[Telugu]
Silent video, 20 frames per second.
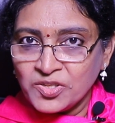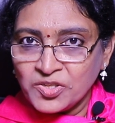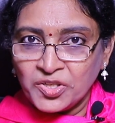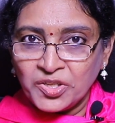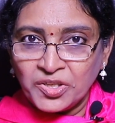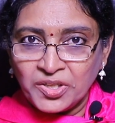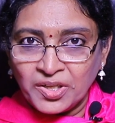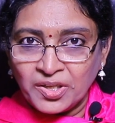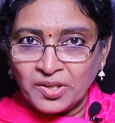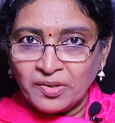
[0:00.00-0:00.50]

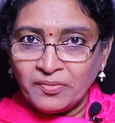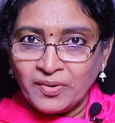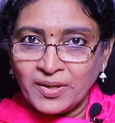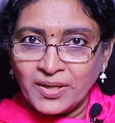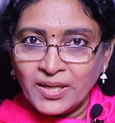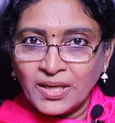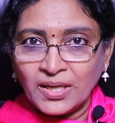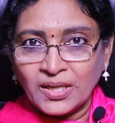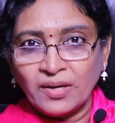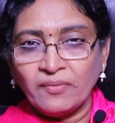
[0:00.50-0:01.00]

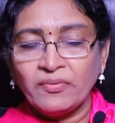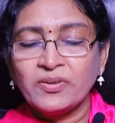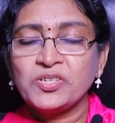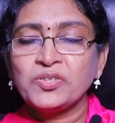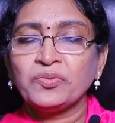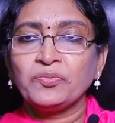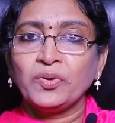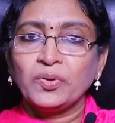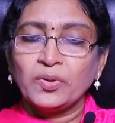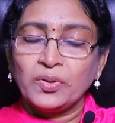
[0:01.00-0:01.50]
ఇచ్చేటటువంటి
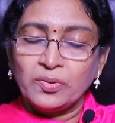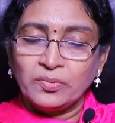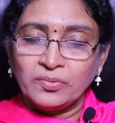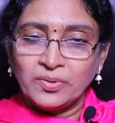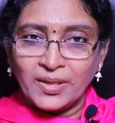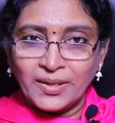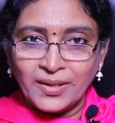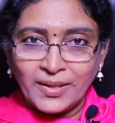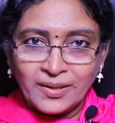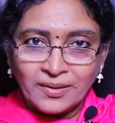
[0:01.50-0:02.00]
కవచం ఒకటి
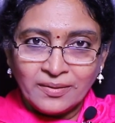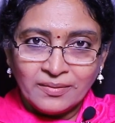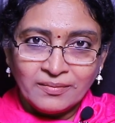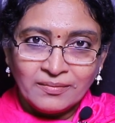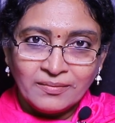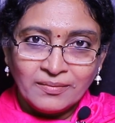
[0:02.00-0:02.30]
ఉందండి